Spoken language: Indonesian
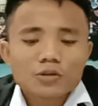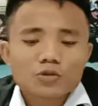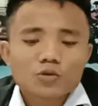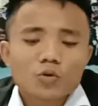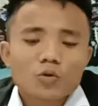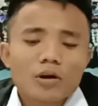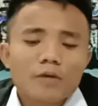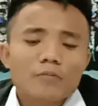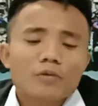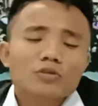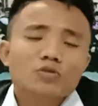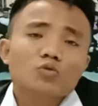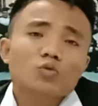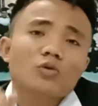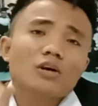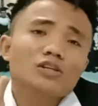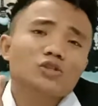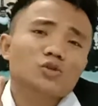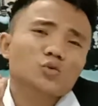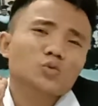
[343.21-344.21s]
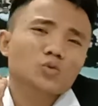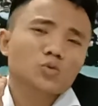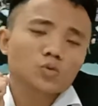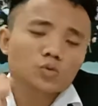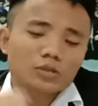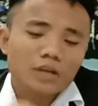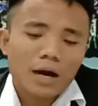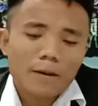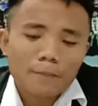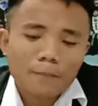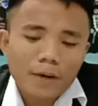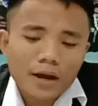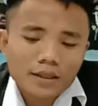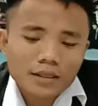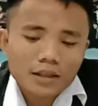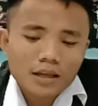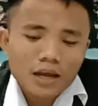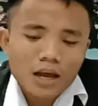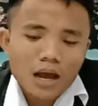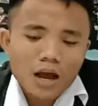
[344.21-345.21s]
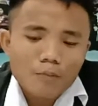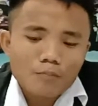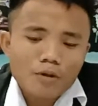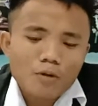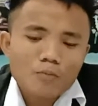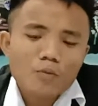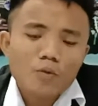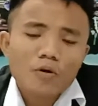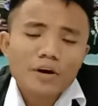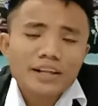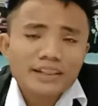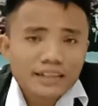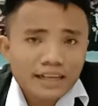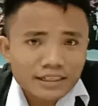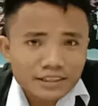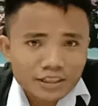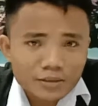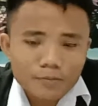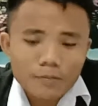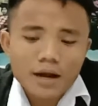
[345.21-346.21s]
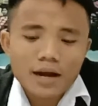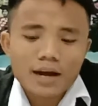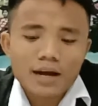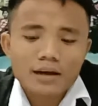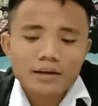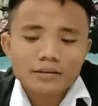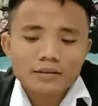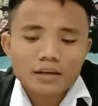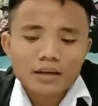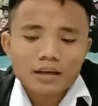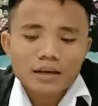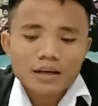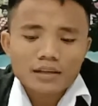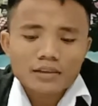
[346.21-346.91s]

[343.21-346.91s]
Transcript: juga bertugas untuk dapat memuridkan jemaat.